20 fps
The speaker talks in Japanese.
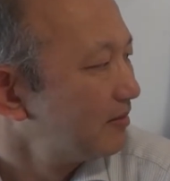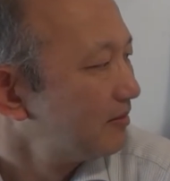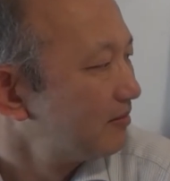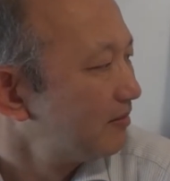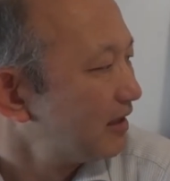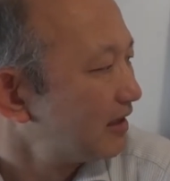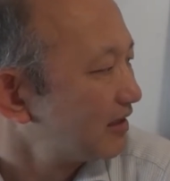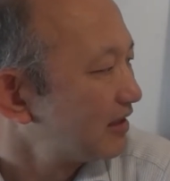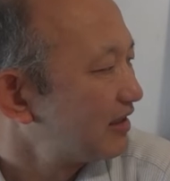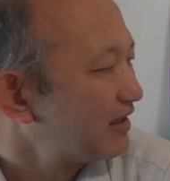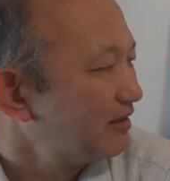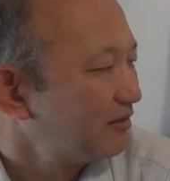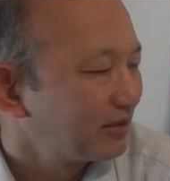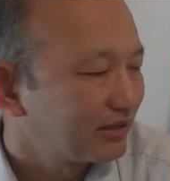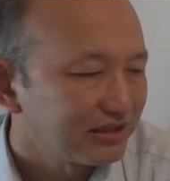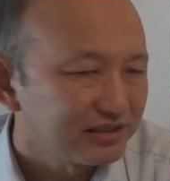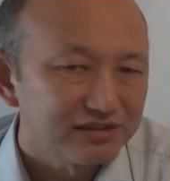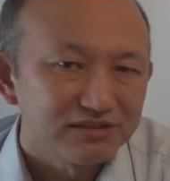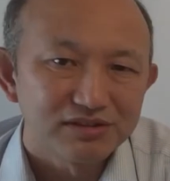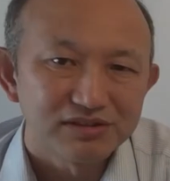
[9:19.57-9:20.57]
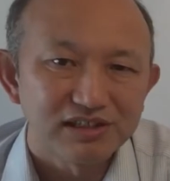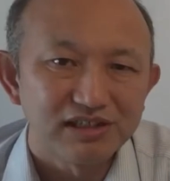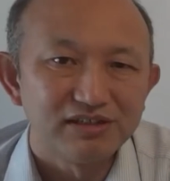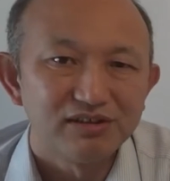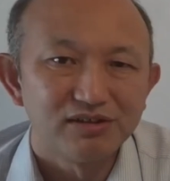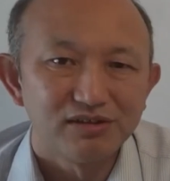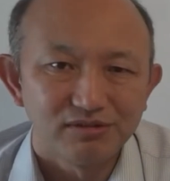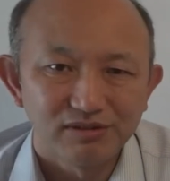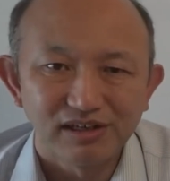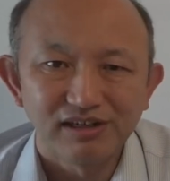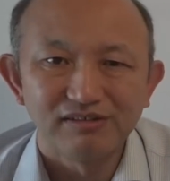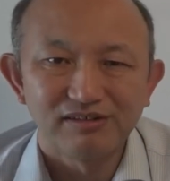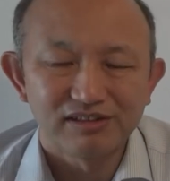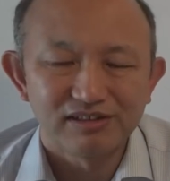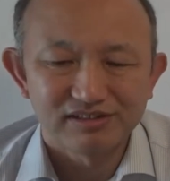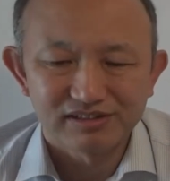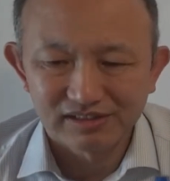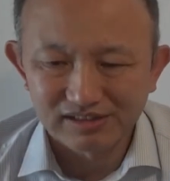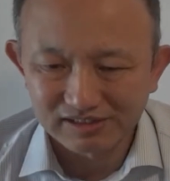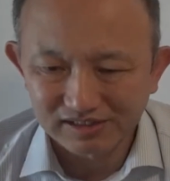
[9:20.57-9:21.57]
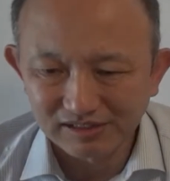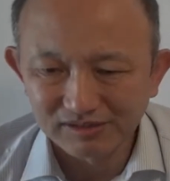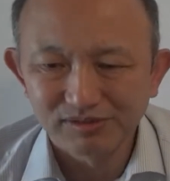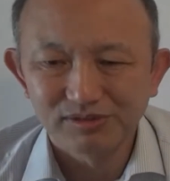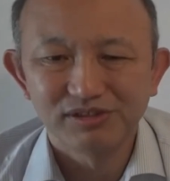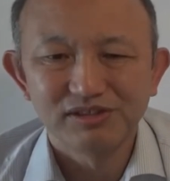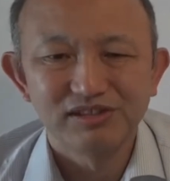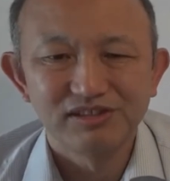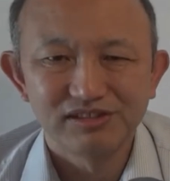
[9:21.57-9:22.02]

まあ、ただね、私の車両は、私が担当し